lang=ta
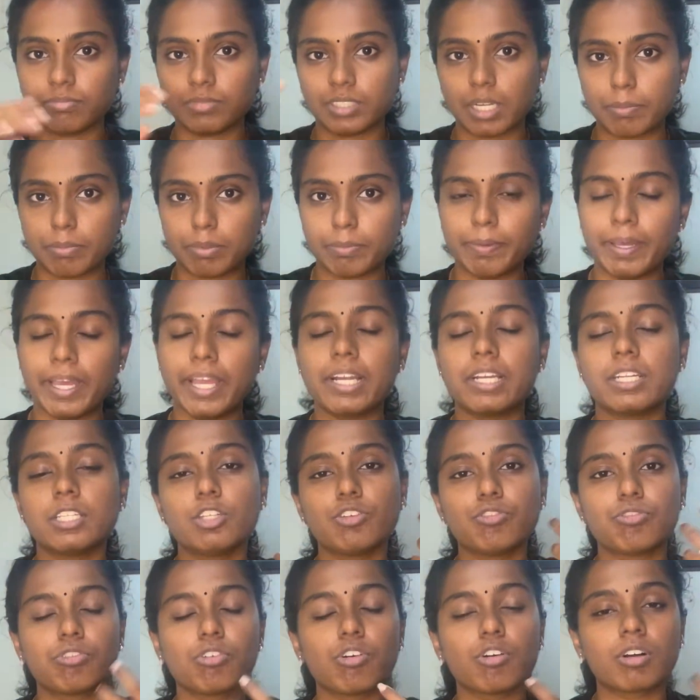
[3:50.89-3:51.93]
நம்ம பேங்க்ல இருந்து
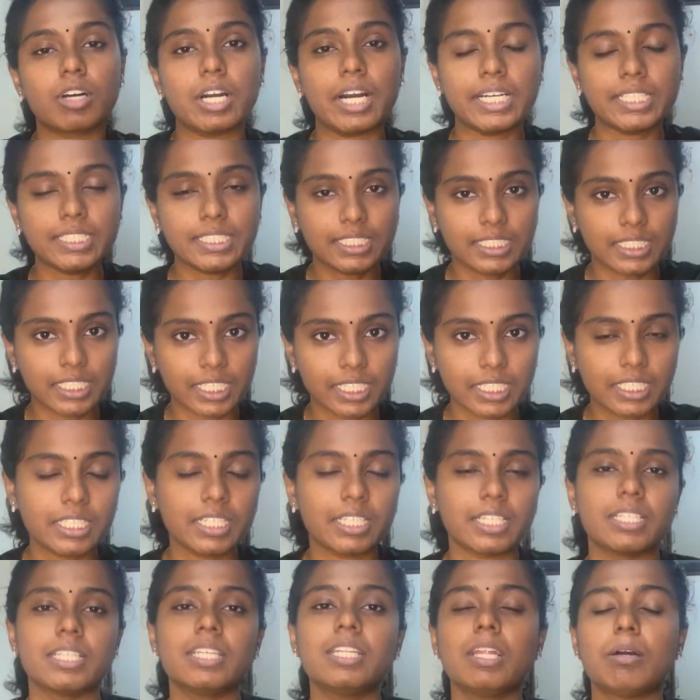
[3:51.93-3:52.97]
இவ்வளோ காசு
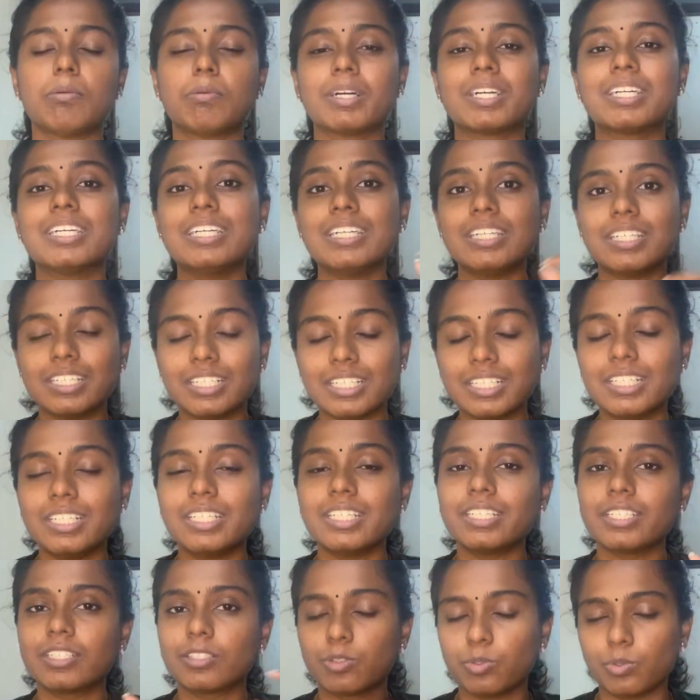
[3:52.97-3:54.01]
எடுக்கிறது நமக்கு
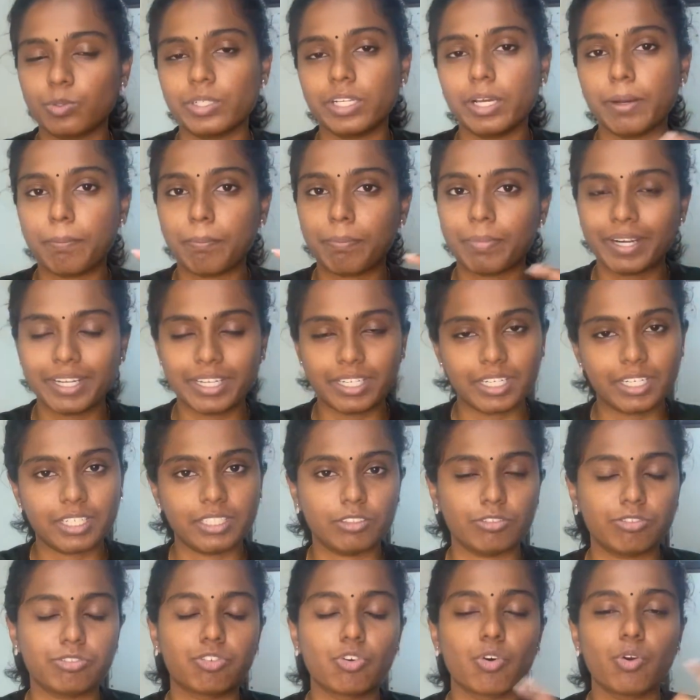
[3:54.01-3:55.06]
அலர்ட் கூட
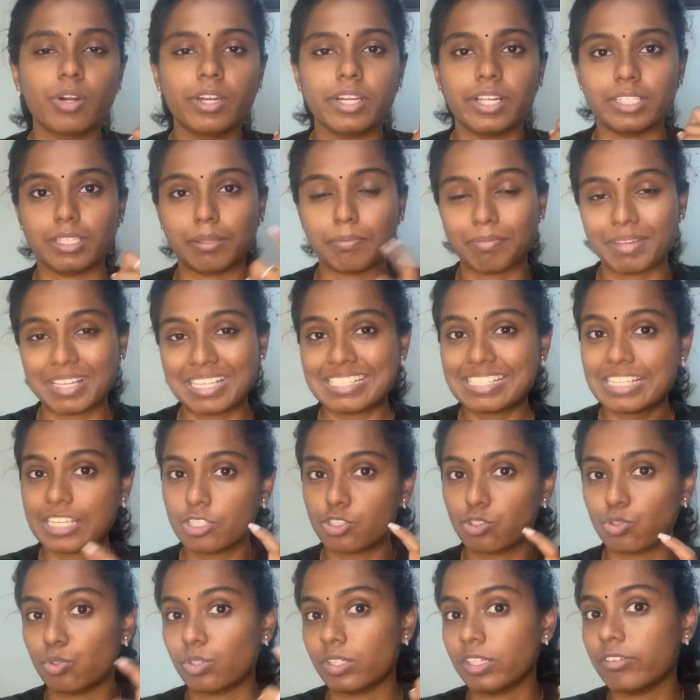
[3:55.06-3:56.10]
பண்ணாது ஃபோனில் அந்த மெசேஜ்
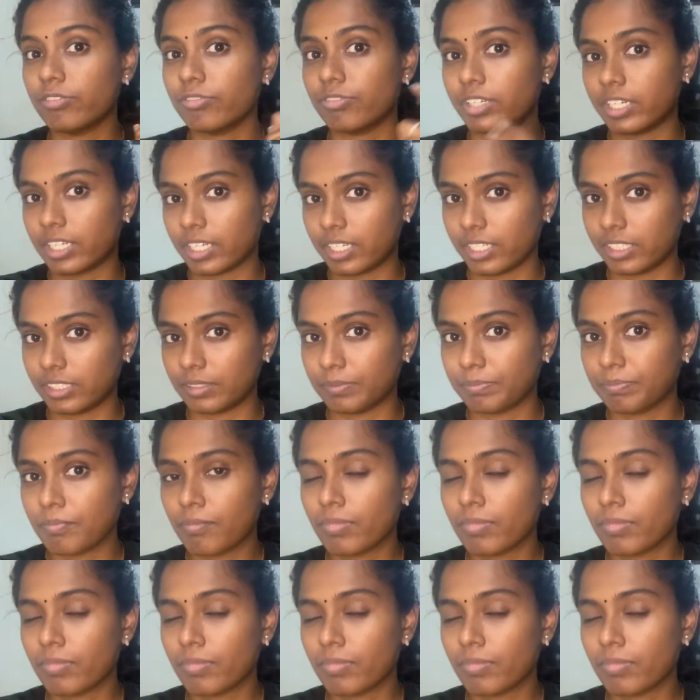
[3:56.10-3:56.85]
கூட வராது